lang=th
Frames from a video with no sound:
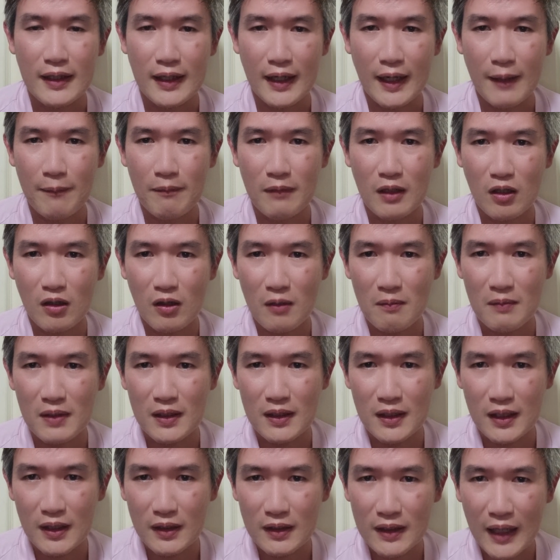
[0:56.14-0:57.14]
นะครับแล้วก็
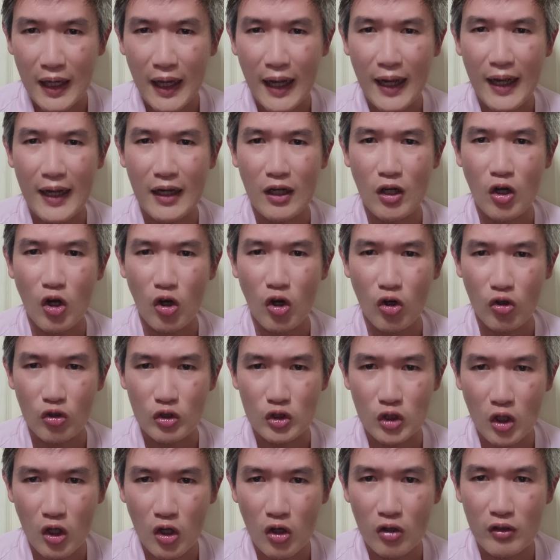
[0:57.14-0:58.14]
มีทิศทางของ
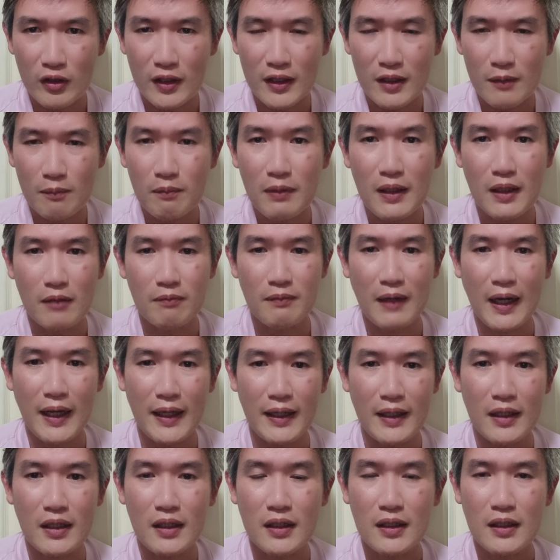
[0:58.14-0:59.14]
ช่องที่เปลี่ยนไป
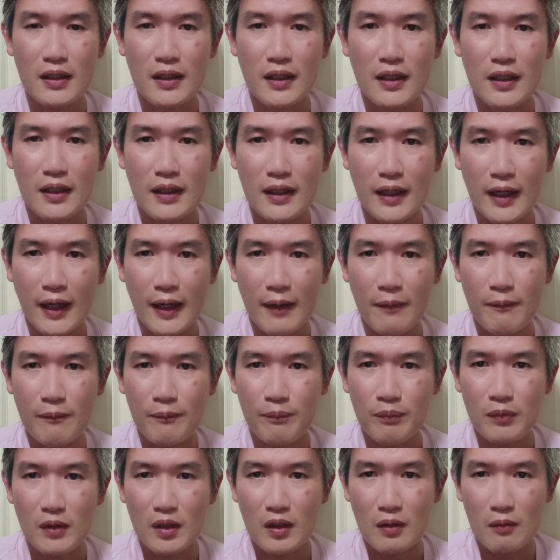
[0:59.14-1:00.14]
นะครับ
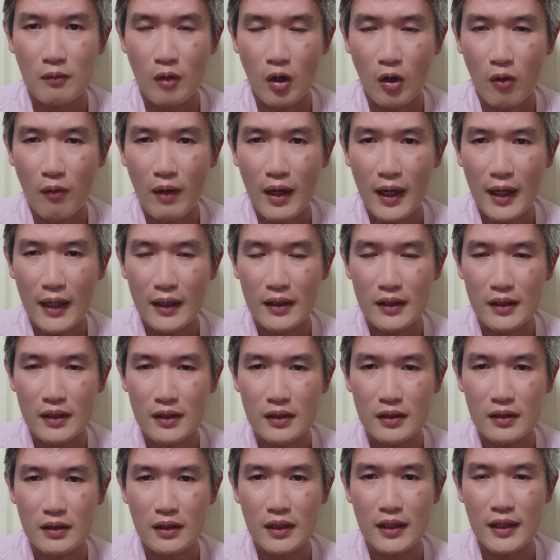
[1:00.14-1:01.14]
เพราะว่า
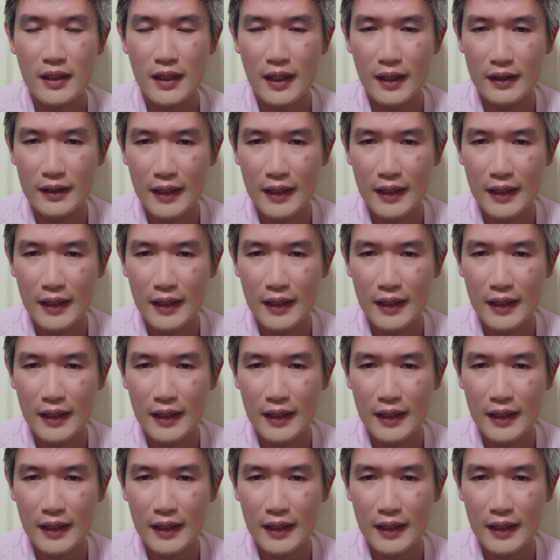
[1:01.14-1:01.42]
1เฮี